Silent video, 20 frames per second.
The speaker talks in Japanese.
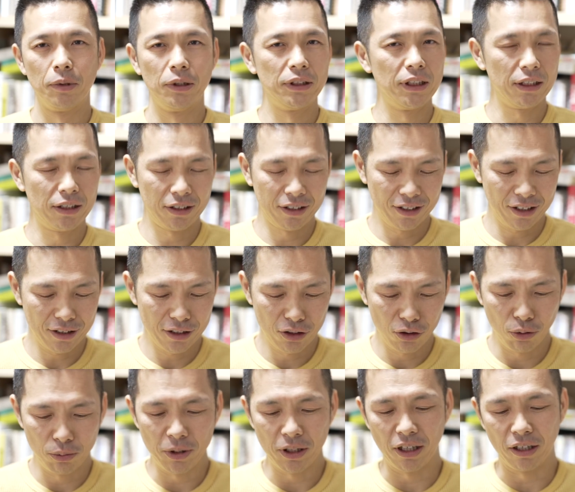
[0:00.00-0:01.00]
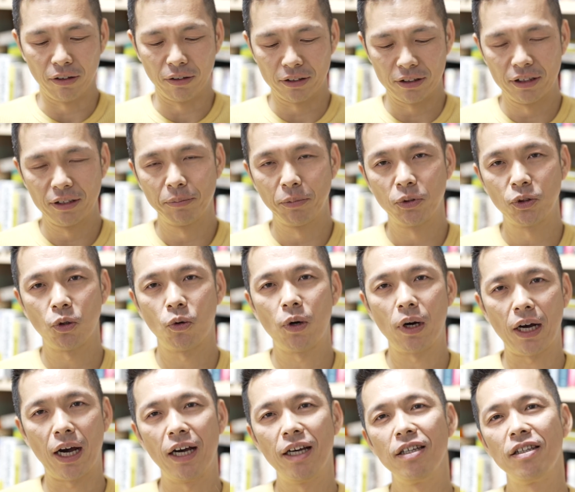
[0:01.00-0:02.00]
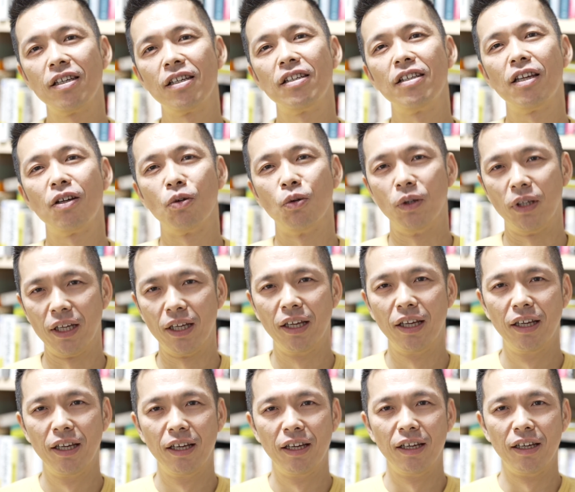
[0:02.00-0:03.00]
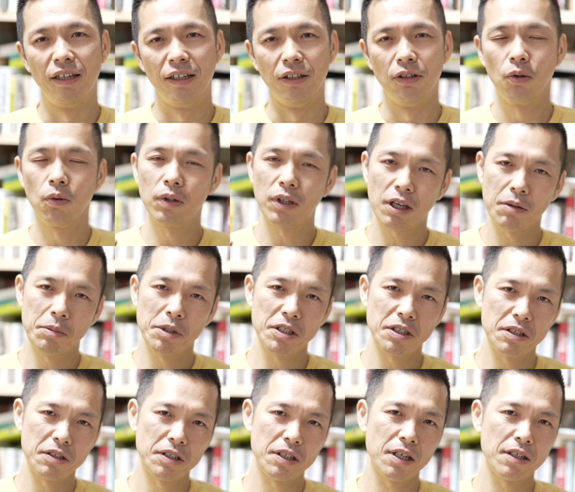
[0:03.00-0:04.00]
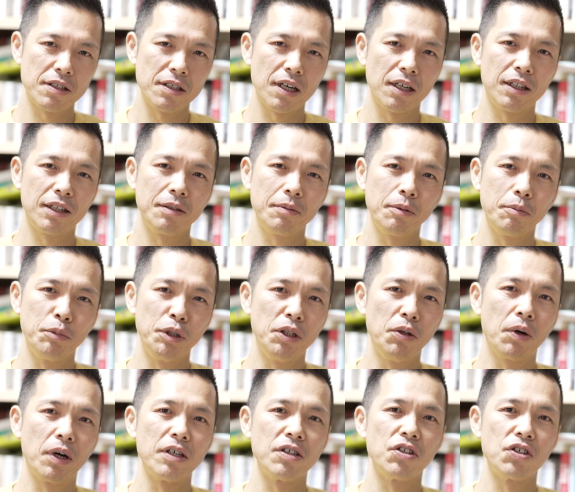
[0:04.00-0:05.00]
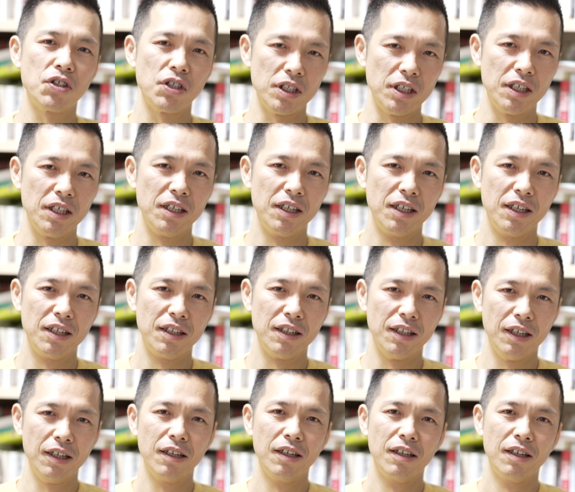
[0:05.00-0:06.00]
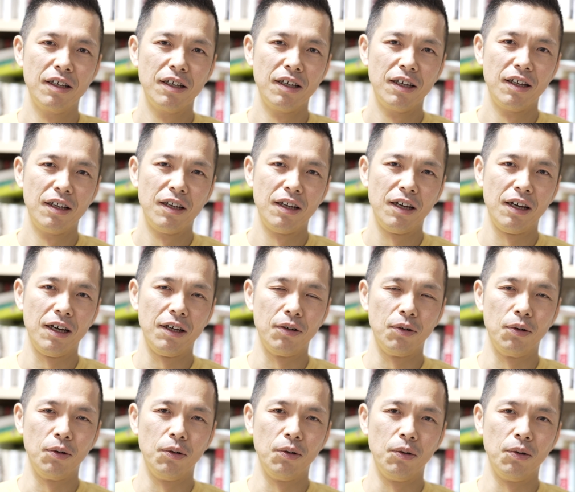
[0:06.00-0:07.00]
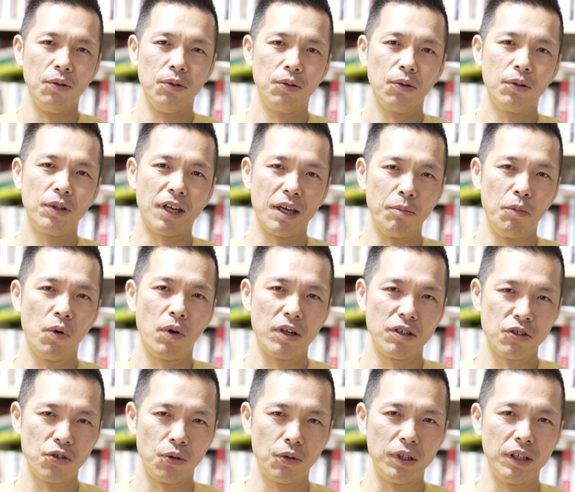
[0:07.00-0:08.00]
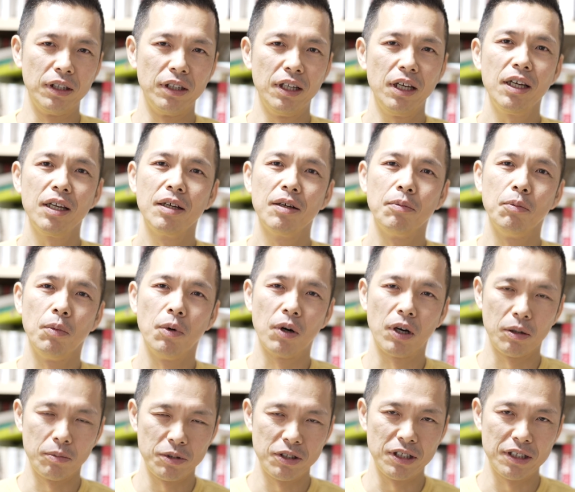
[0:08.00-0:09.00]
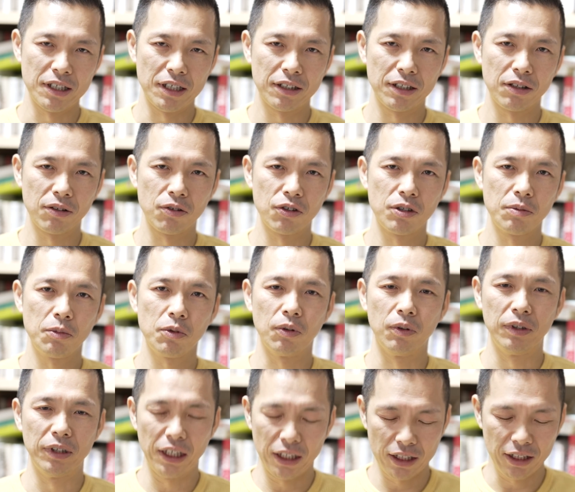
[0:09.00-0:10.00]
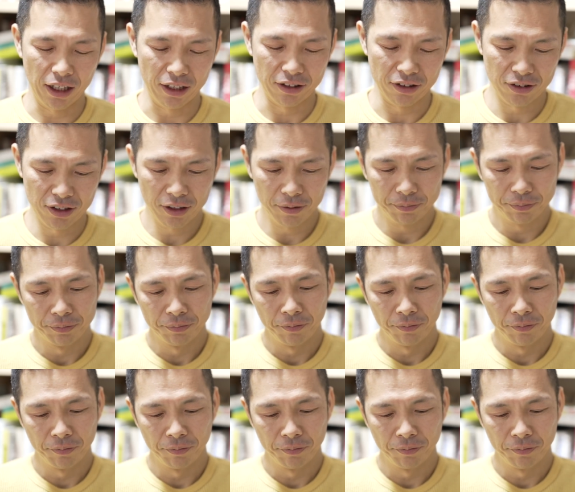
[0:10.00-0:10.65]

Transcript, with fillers: 絶対に伸びないですねもうそこが快適なのでどんだけビジネスチャンスがあっても見逃しねあのどんだけ儲かる商品ね儲かるビジネスあったとしてもできないですね。